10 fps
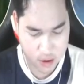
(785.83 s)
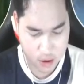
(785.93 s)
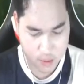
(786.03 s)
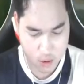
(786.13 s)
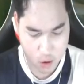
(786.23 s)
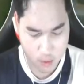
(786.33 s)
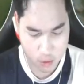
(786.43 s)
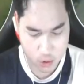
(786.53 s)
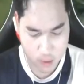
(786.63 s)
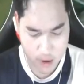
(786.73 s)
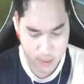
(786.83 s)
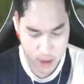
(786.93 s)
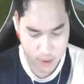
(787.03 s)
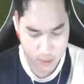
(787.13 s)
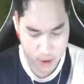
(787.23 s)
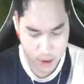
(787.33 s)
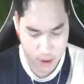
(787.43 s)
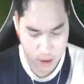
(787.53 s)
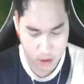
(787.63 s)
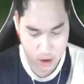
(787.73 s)
không có ôi chui mày vào đây mình nhom đi kia
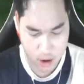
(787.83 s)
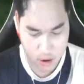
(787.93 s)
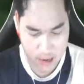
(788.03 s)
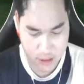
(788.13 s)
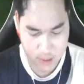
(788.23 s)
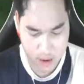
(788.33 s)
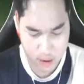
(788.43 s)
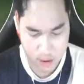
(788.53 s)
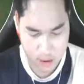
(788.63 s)
ở nó đón làm chơi quá